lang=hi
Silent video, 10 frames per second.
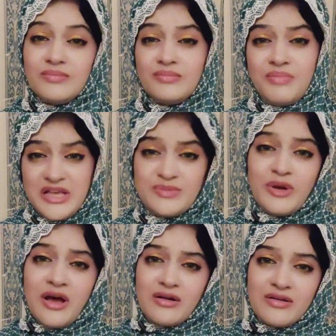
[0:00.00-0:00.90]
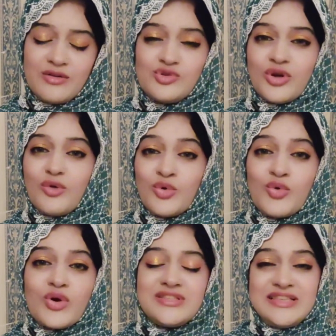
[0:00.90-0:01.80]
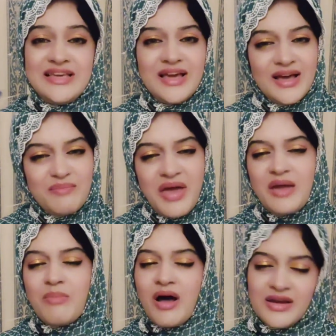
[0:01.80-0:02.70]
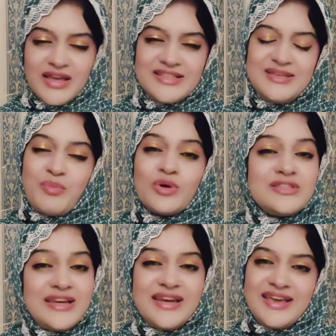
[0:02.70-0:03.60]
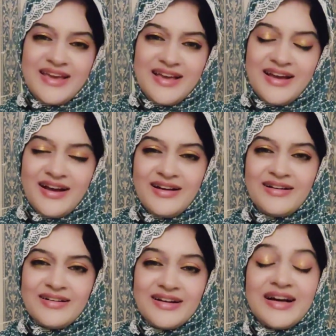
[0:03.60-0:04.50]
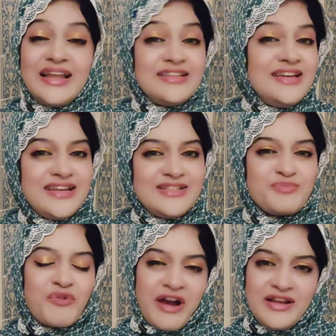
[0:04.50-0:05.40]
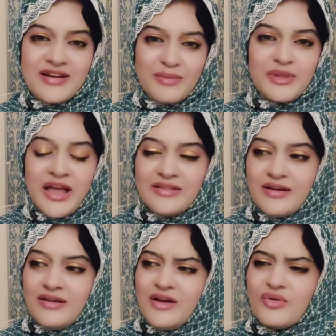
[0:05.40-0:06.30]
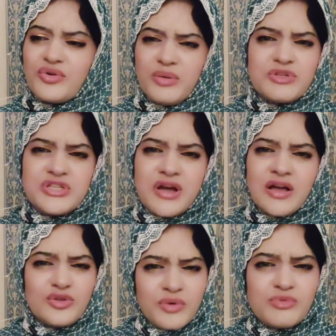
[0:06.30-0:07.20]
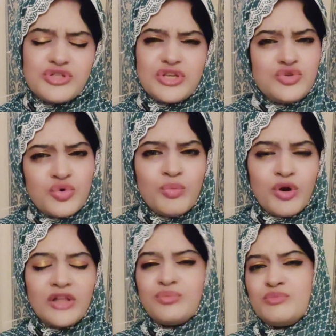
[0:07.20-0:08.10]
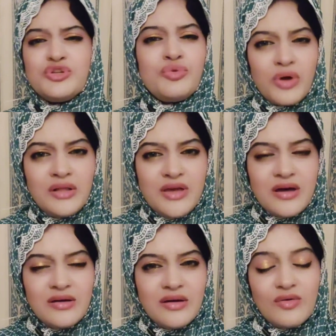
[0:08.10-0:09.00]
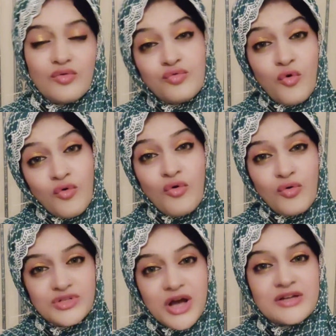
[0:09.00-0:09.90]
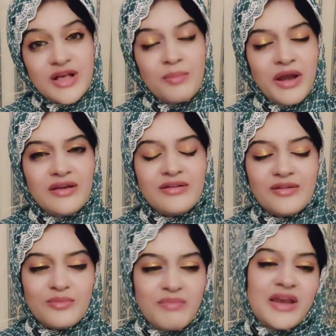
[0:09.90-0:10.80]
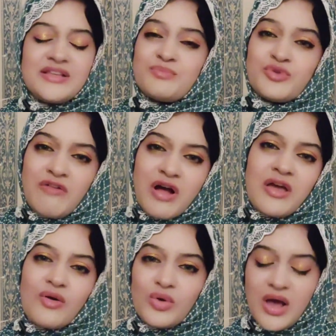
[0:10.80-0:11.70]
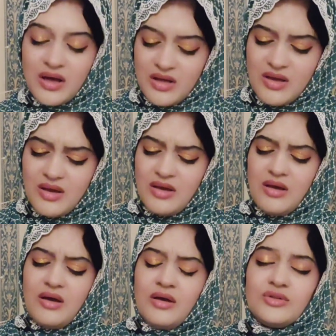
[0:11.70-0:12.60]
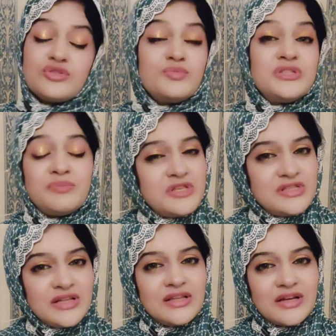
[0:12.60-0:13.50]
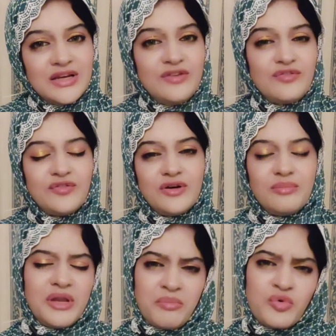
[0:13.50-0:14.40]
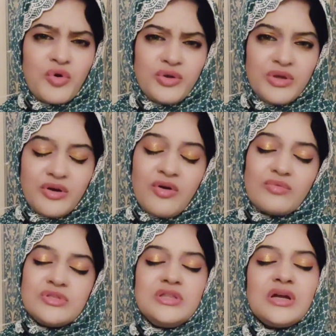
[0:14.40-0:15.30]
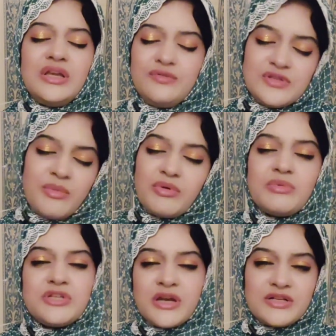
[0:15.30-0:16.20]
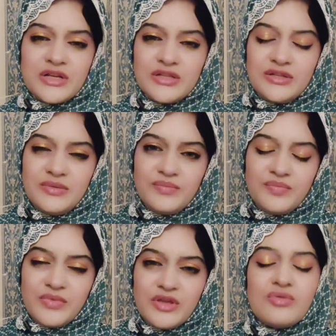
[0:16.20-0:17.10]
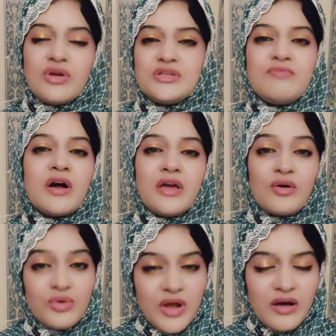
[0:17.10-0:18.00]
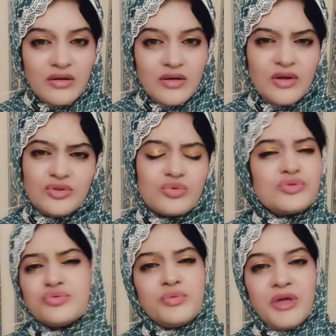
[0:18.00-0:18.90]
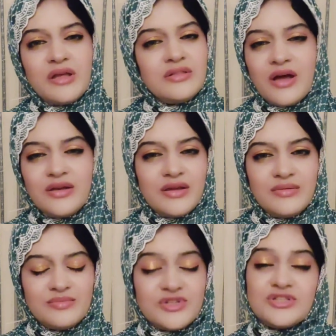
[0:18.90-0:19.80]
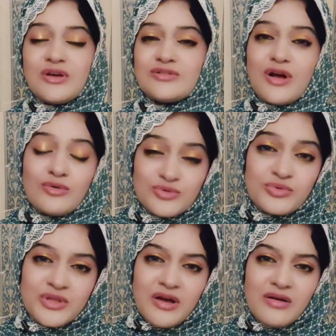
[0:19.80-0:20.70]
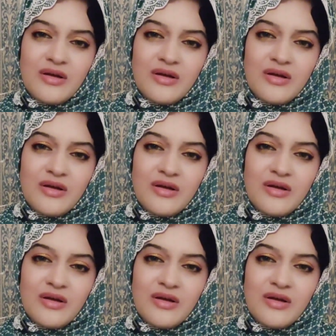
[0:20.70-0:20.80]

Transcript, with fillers: बेस बनाकर जो कि उनको किसी मेहरबान ने किसी मोहसिन ने गलत डिटेल्स प्रोवाइड करके बताया था उन्होंने मुझसे कहा कि तुमने मुझसे झूठ बोला तुमने मुझे धोखा दिया वो चार साल पहले मैंने जब पूरा वाक्य खोला तो उसमें सबसे ज़्यादा तकलीफ मेरे अबू को ही हुई और उसी तकलीफ से मैं उन्हें बचाना चाहती थी क्योंकि जब वाक्य खुला तो कसूर मेरा था ही नहीं जिस शख्स का कसूर था